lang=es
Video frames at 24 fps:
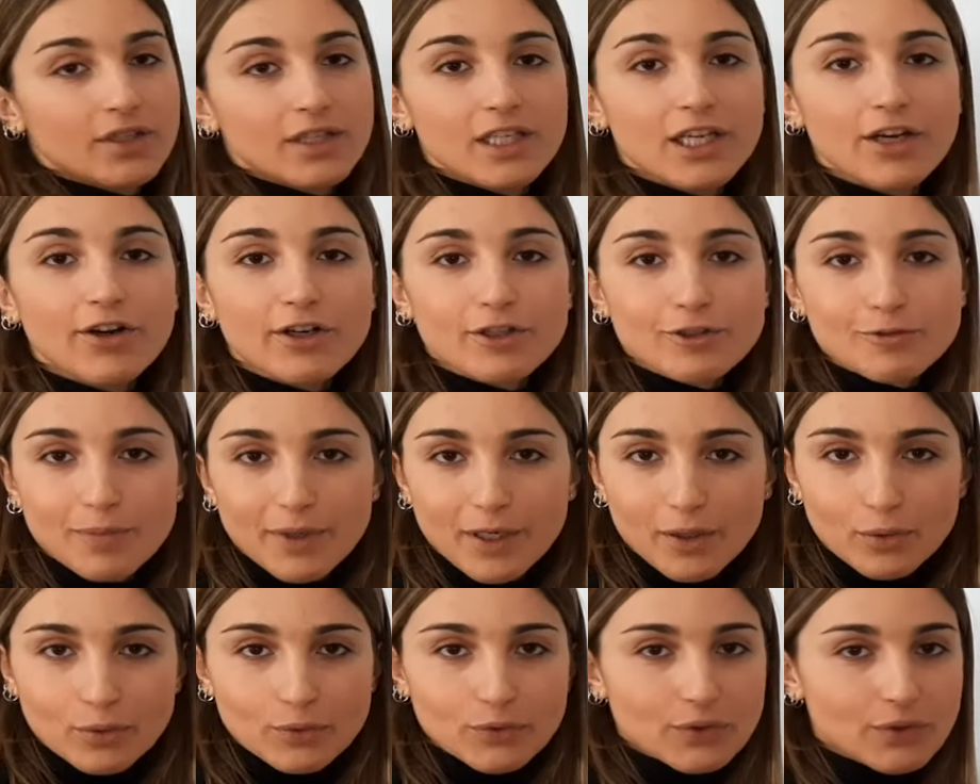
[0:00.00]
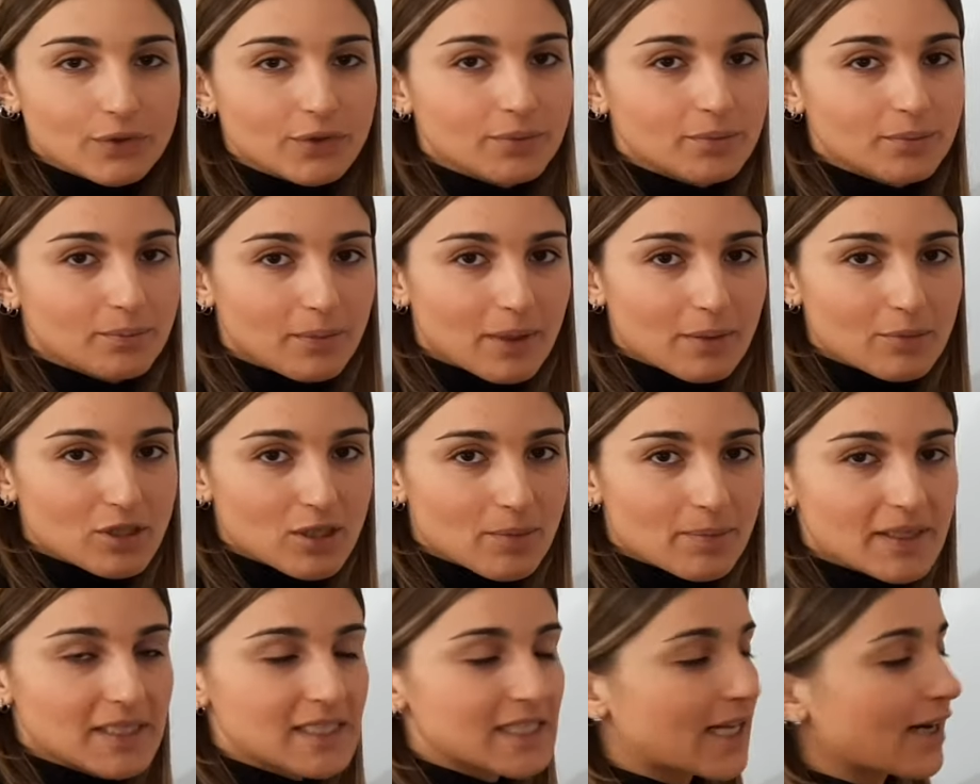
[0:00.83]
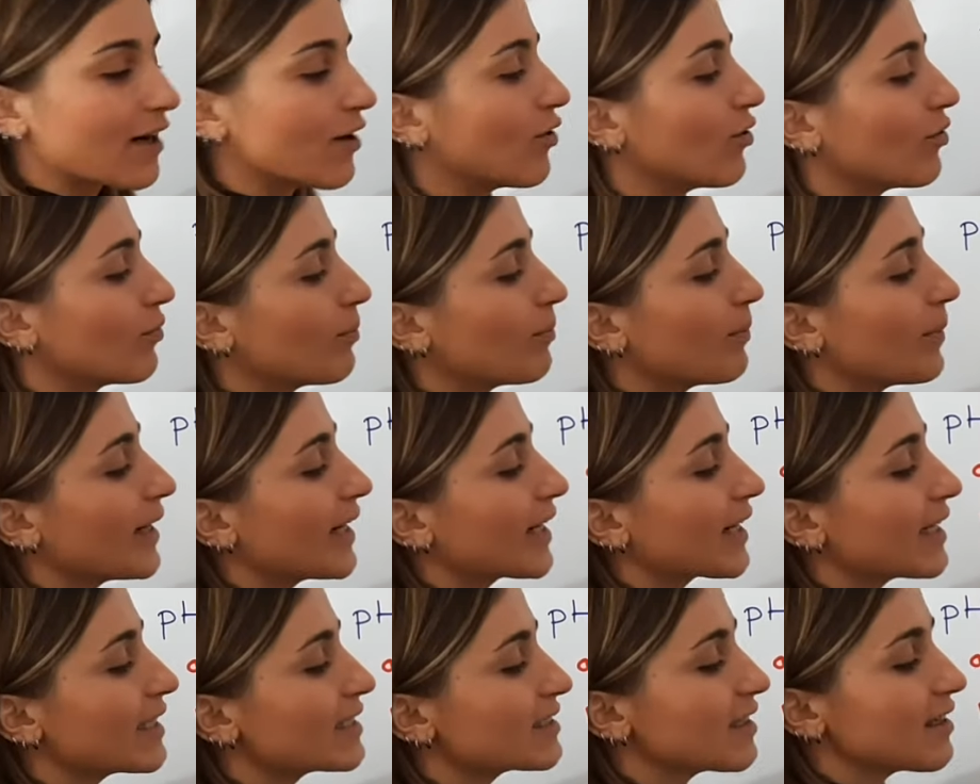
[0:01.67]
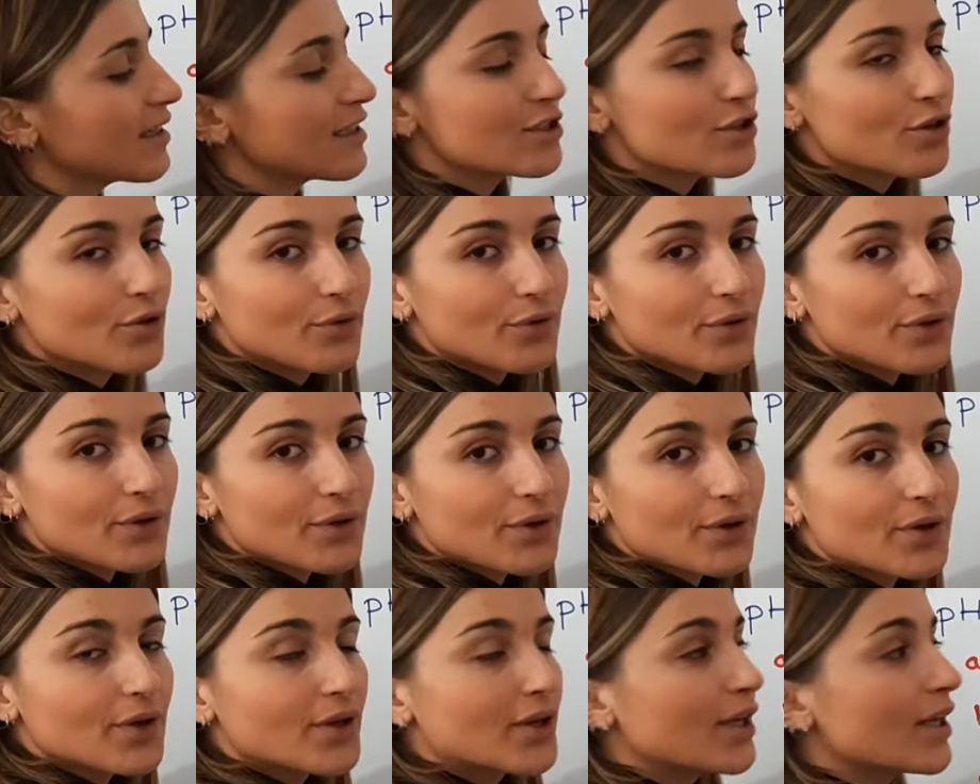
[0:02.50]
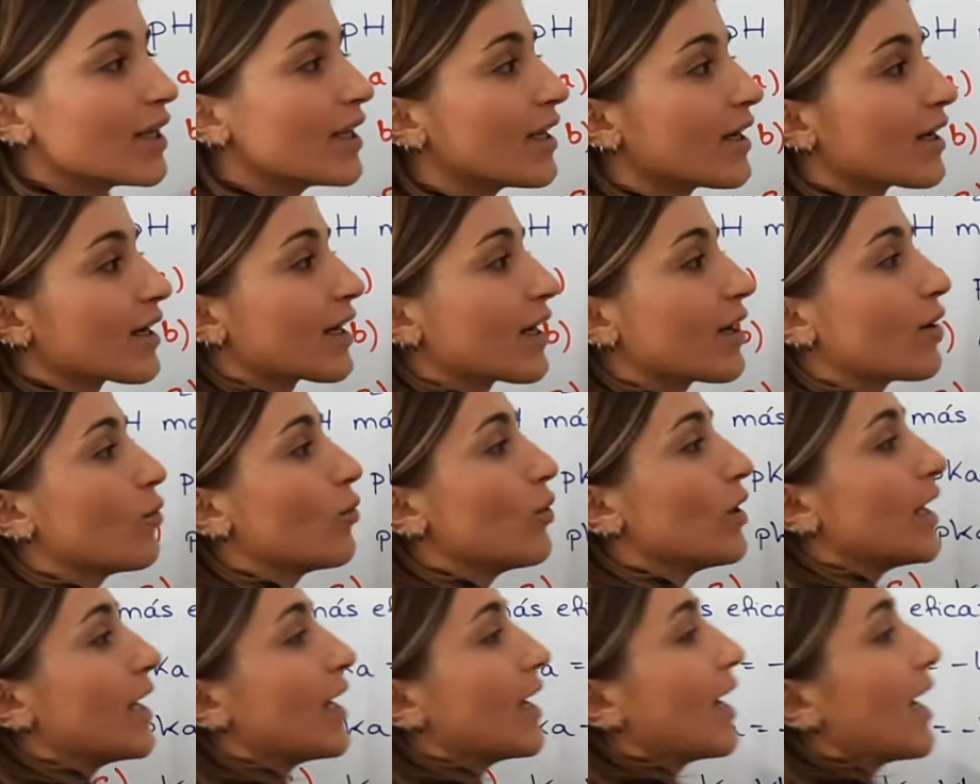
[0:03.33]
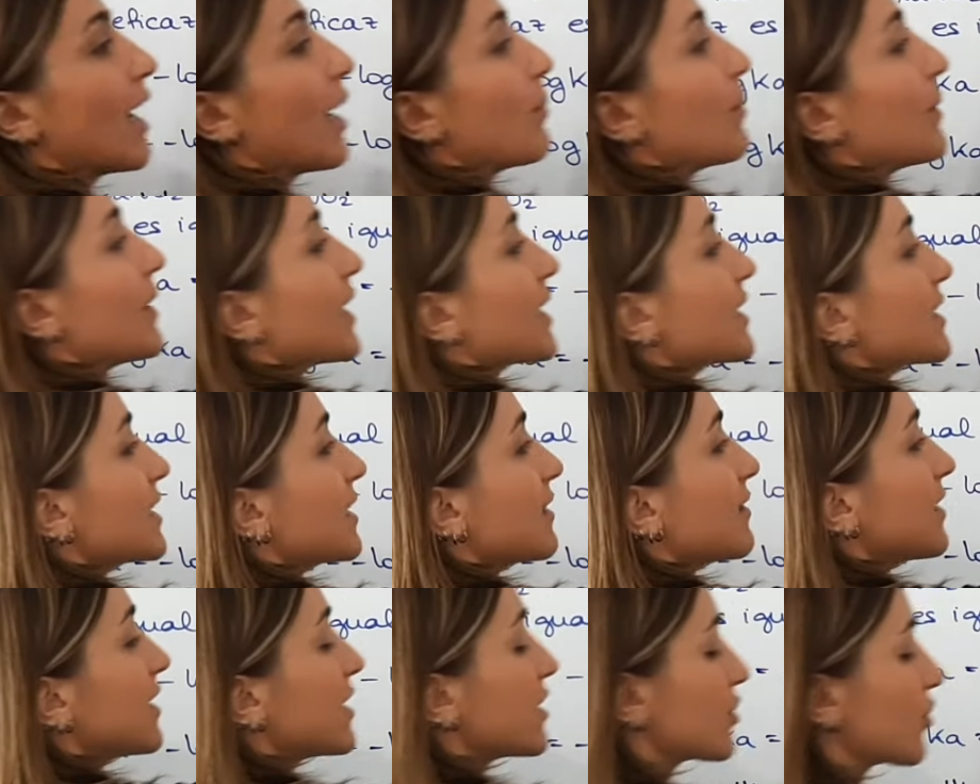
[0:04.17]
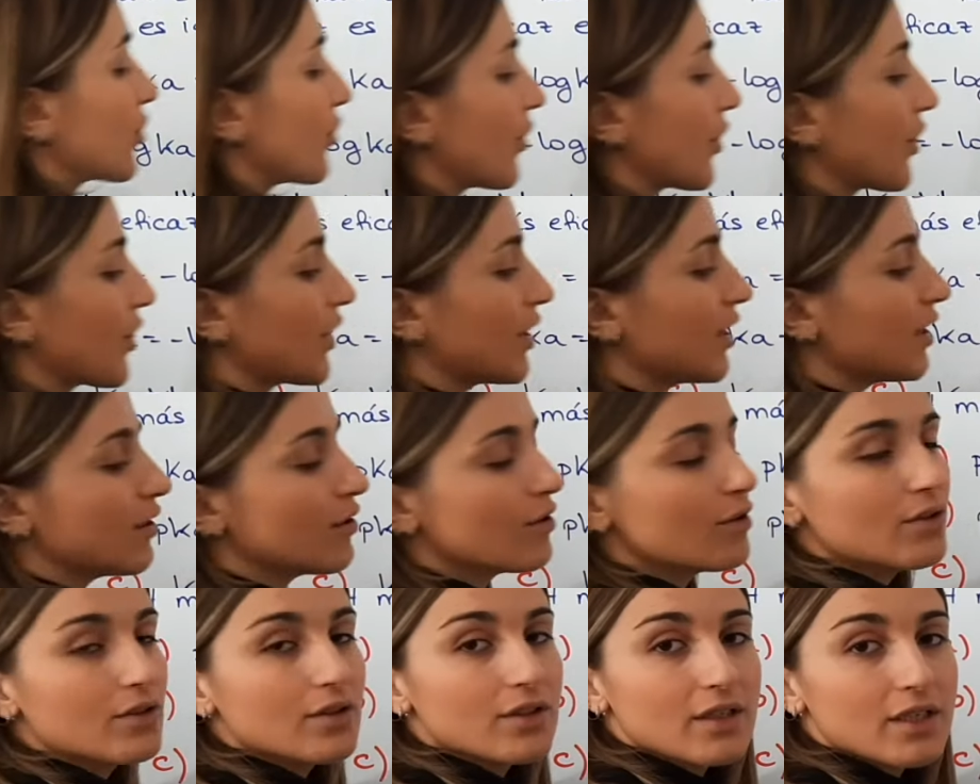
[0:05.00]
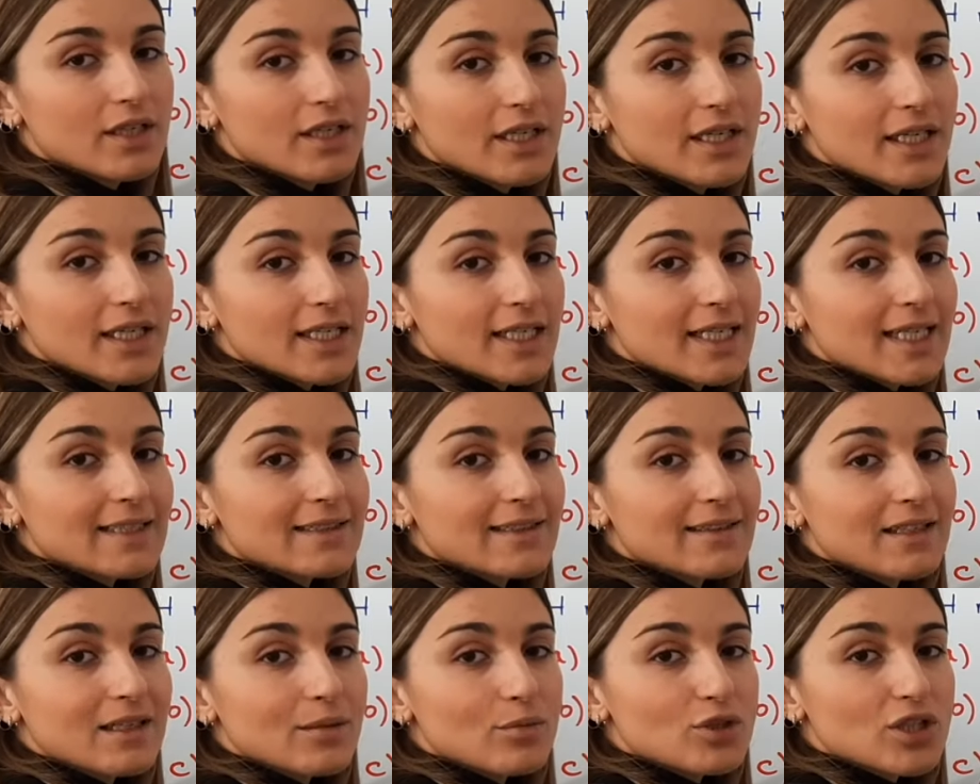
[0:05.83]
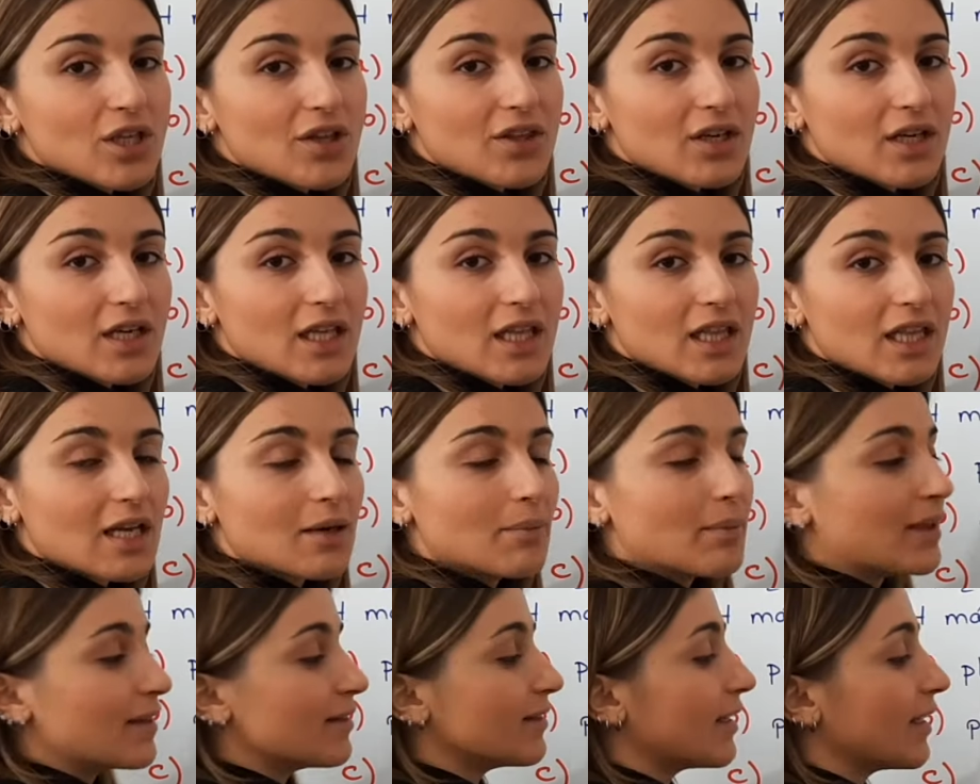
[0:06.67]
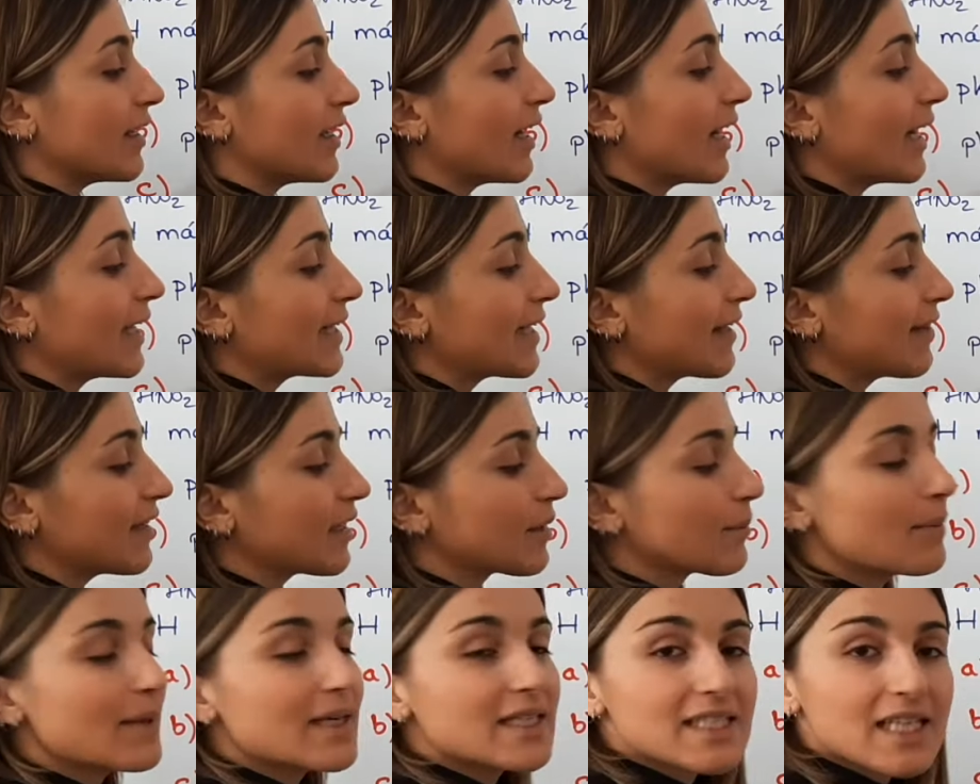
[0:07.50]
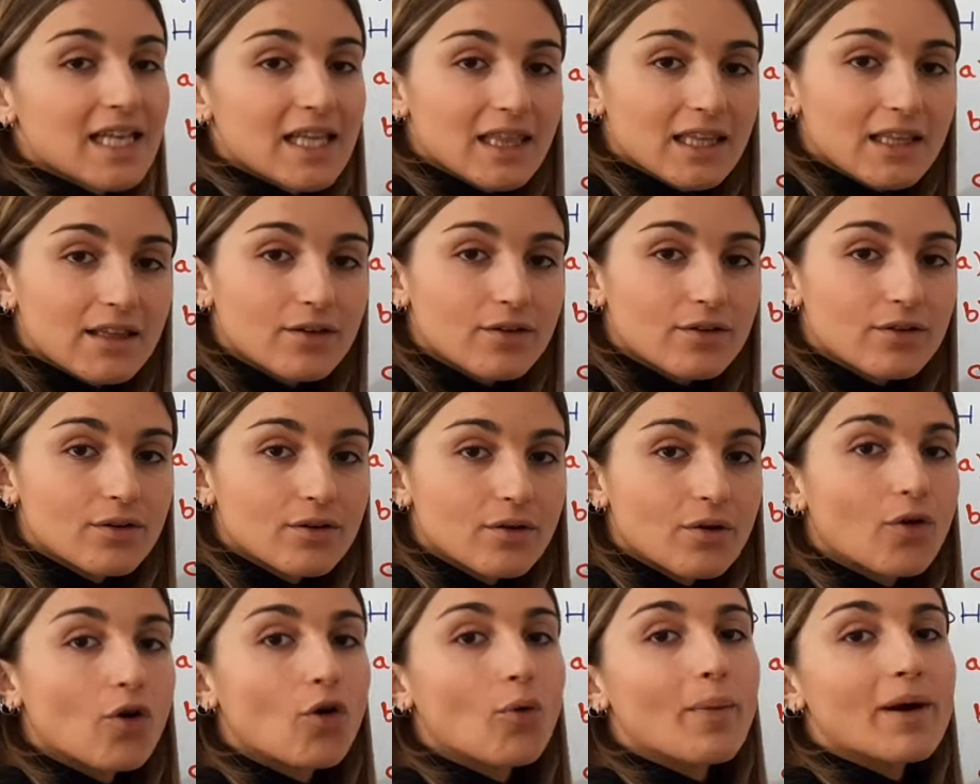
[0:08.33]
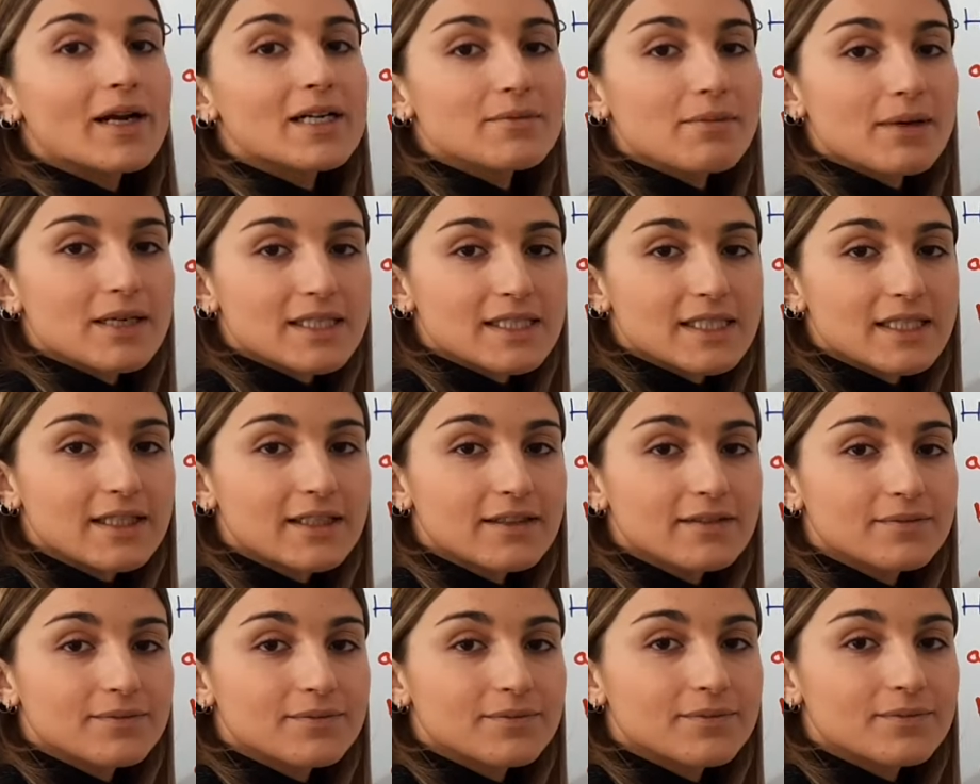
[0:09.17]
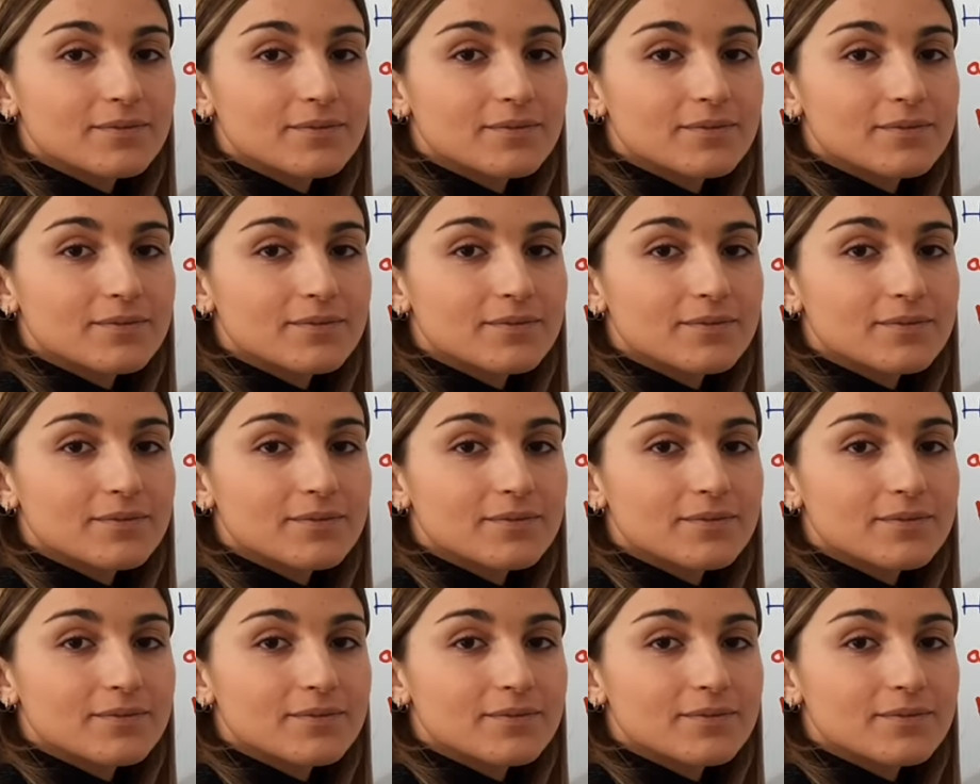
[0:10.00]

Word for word: Y ahora os pregunto, vamos a pensarlo, para que esta disolución regule a pH 3,5, ¿qué tendremos que hacer inicialmente? ¿Añadir más ácido o más base?